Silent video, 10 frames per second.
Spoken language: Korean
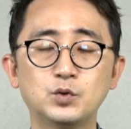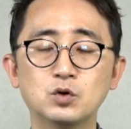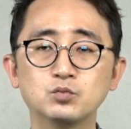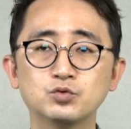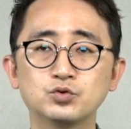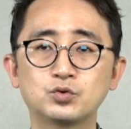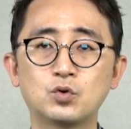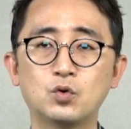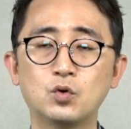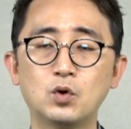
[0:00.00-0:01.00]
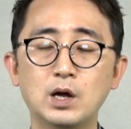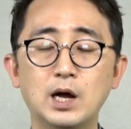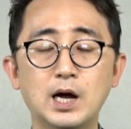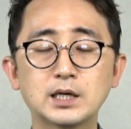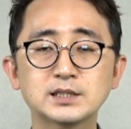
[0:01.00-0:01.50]
명분으로
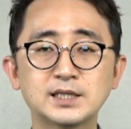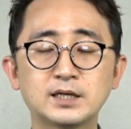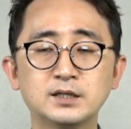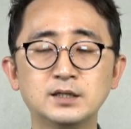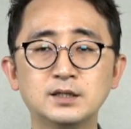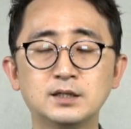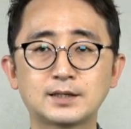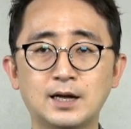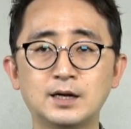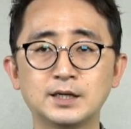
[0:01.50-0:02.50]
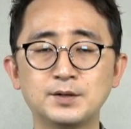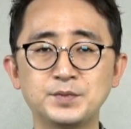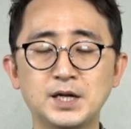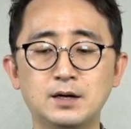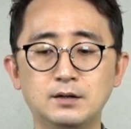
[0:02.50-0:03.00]
학살을 당하게
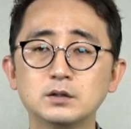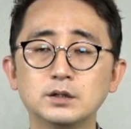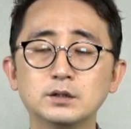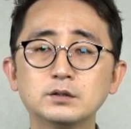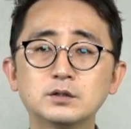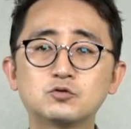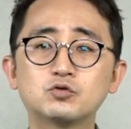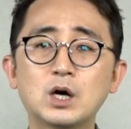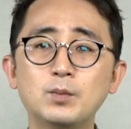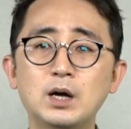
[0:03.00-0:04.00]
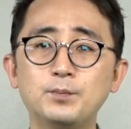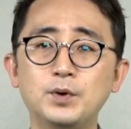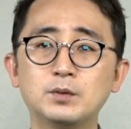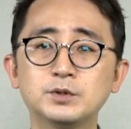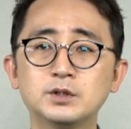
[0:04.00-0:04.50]
됩니다. 이렇듯
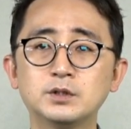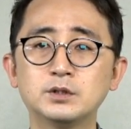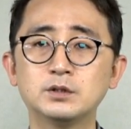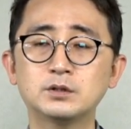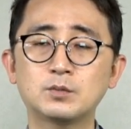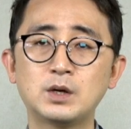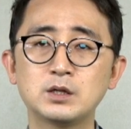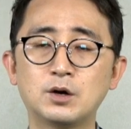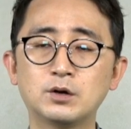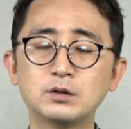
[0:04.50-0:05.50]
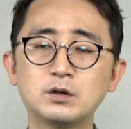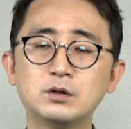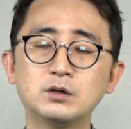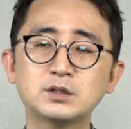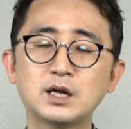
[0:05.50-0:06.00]
국가보안법은 정말
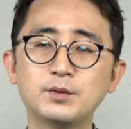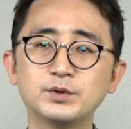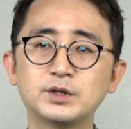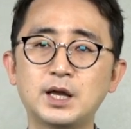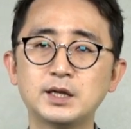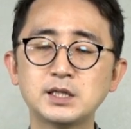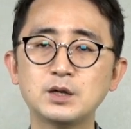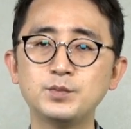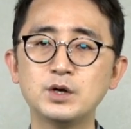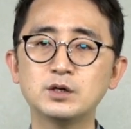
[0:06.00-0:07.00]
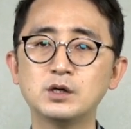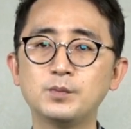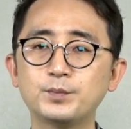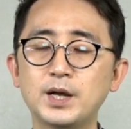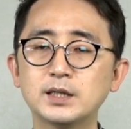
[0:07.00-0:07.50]
여러 사람들의
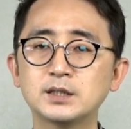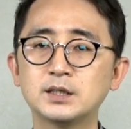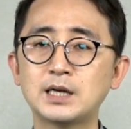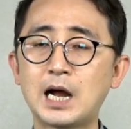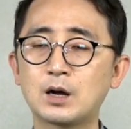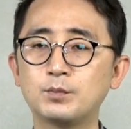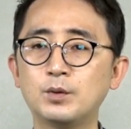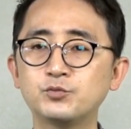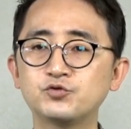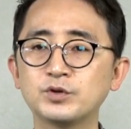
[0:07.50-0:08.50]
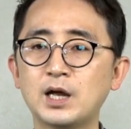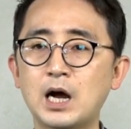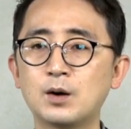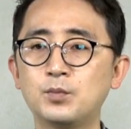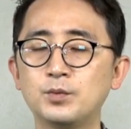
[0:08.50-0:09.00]
생명을 빼앗은 악법 중에
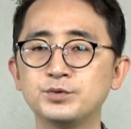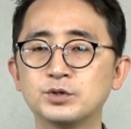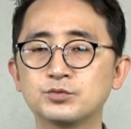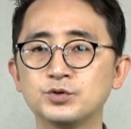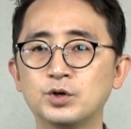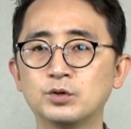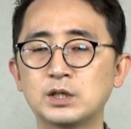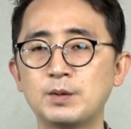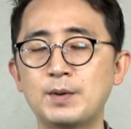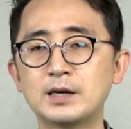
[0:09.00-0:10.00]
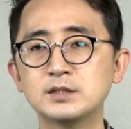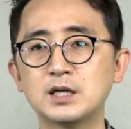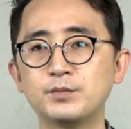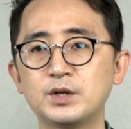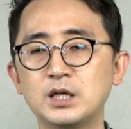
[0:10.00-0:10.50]
악법이었고요. 그 다음에 많은
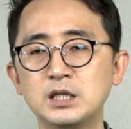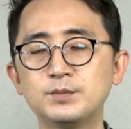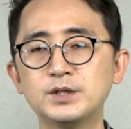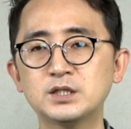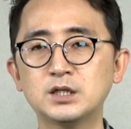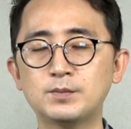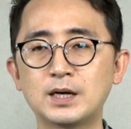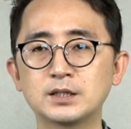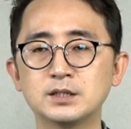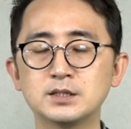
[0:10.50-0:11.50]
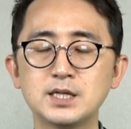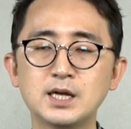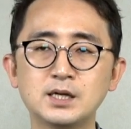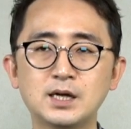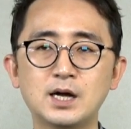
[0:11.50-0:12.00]
사람들의 입을 틀어막는,
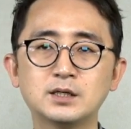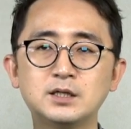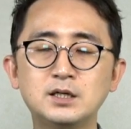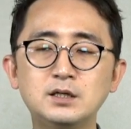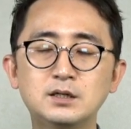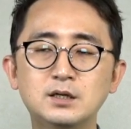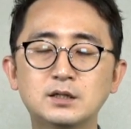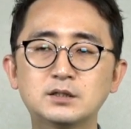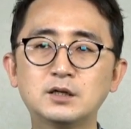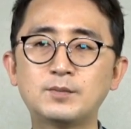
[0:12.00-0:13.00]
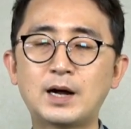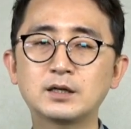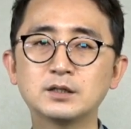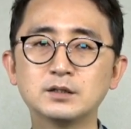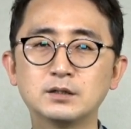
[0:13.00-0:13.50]
생각을
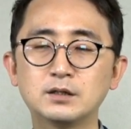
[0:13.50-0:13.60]
틀어막는